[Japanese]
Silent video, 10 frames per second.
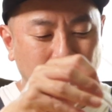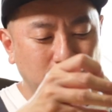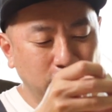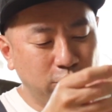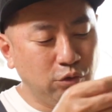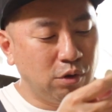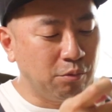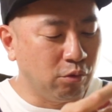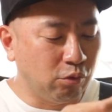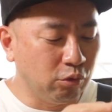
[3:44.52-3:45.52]
本当は
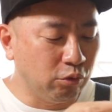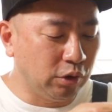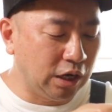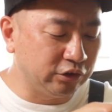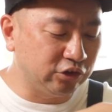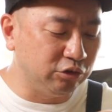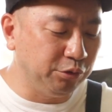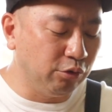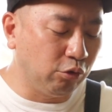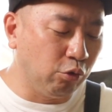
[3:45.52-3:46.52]
もうこの足
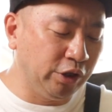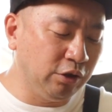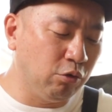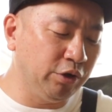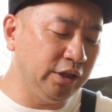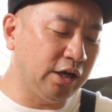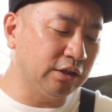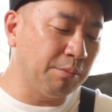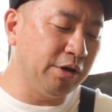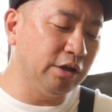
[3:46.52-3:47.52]
首をゴリンゴリンに
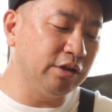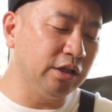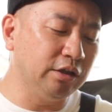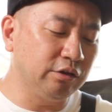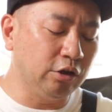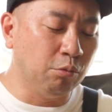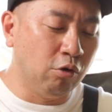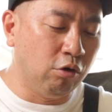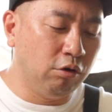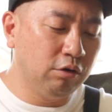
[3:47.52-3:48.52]
固めるやつなんですけど
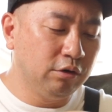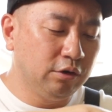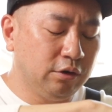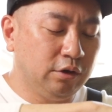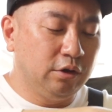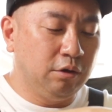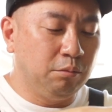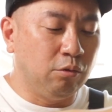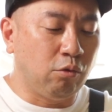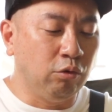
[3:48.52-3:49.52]
も
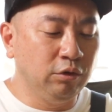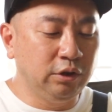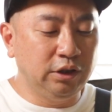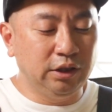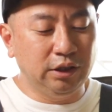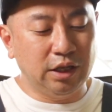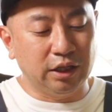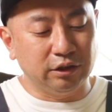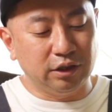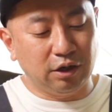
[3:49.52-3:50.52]
もうこんな
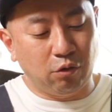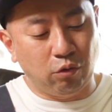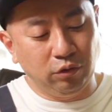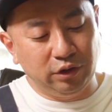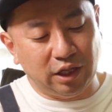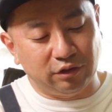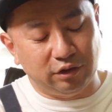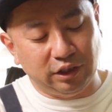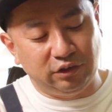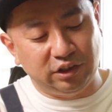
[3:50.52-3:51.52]
んこんなん
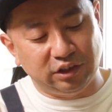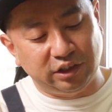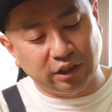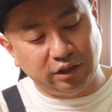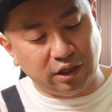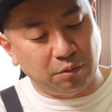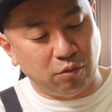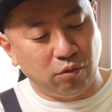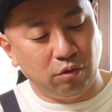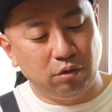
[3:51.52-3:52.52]
いちいちやってたら
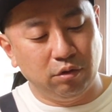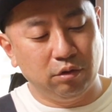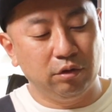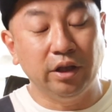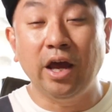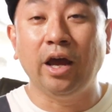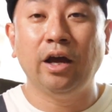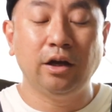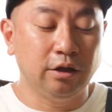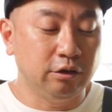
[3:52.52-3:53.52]
もうね
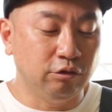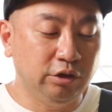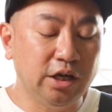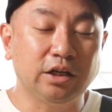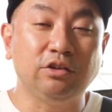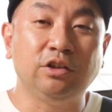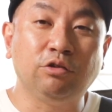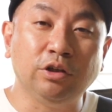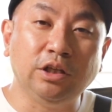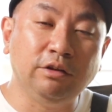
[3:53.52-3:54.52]
脱ぎ焼きしに
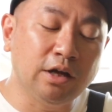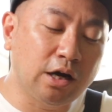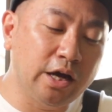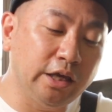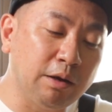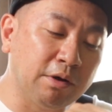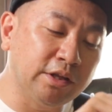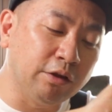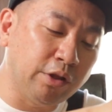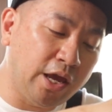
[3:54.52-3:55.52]
くい居酒屋行けま
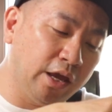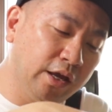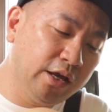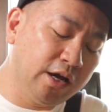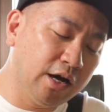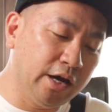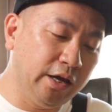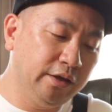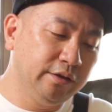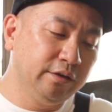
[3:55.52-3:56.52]
せんよねは
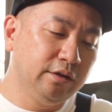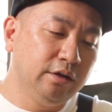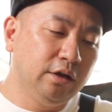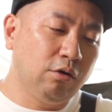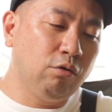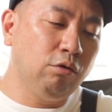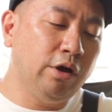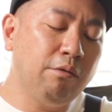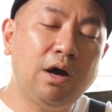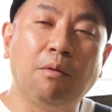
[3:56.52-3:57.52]
いこ
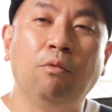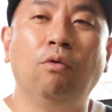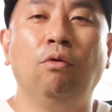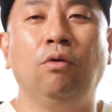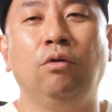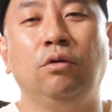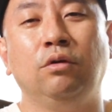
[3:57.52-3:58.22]
れはもう